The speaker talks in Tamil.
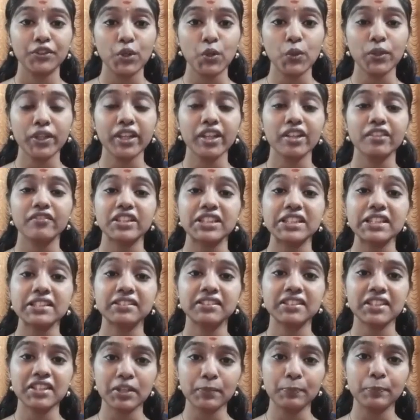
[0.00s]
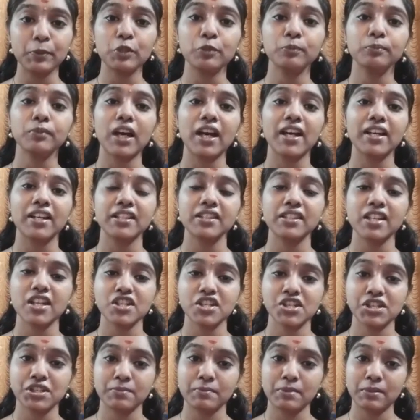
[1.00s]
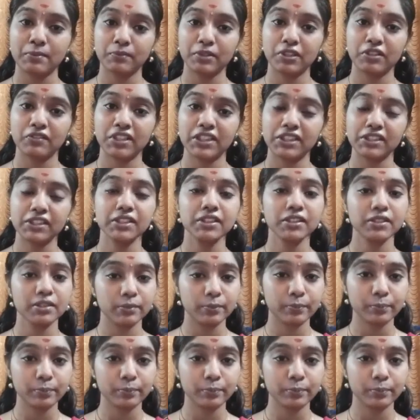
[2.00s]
யோகியார் வந்து திருப்பியும் ஆனந்த ஆசிரமம்க்கு வந்து